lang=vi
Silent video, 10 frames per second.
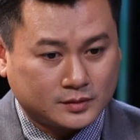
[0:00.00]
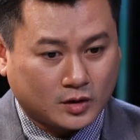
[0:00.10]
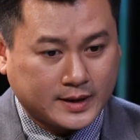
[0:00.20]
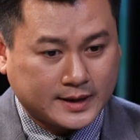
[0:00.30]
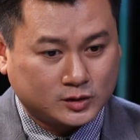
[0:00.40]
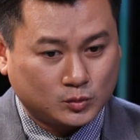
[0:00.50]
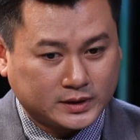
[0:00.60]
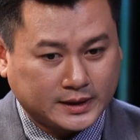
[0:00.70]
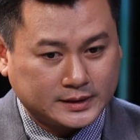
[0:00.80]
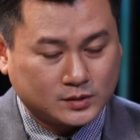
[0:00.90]
Rõ ràng là chúng
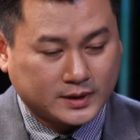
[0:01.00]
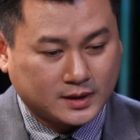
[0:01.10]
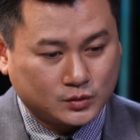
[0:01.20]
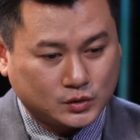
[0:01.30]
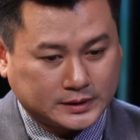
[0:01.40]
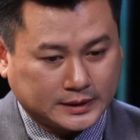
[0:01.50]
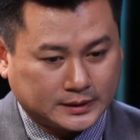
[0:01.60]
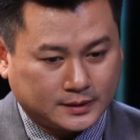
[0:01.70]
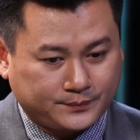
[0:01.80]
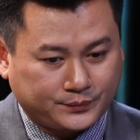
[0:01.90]
ta thấy trong cái câu chuyện
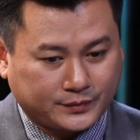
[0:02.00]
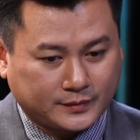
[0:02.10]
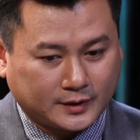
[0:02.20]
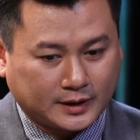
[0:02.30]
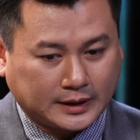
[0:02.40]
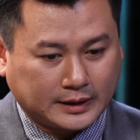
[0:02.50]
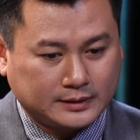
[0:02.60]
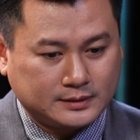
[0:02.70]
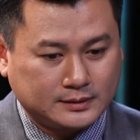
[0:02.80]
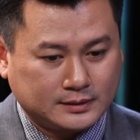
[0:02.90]
này á,
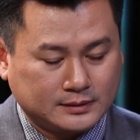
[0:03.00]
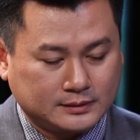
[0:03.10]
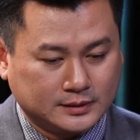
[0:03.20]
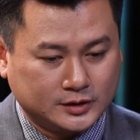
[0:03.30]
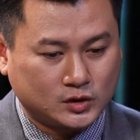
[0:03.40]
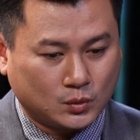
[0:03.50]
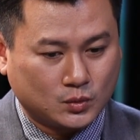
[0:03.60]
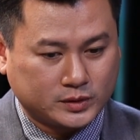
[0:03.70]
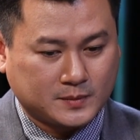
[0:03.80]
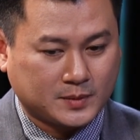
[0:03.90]
cái người chủ
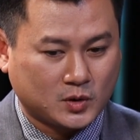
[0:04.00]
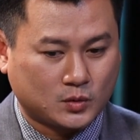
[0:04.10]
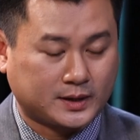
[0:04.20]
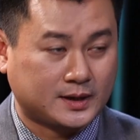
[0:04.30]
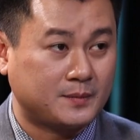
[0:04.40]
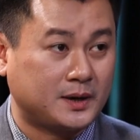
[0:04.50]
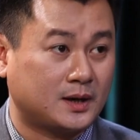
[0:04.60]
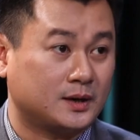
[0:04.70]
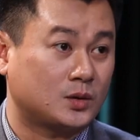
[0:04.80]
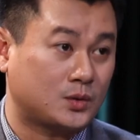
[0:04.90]
của tiệm cầm đồ này đã bị
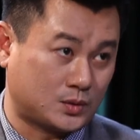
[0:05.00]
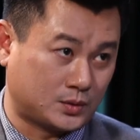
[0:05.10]
khởi tố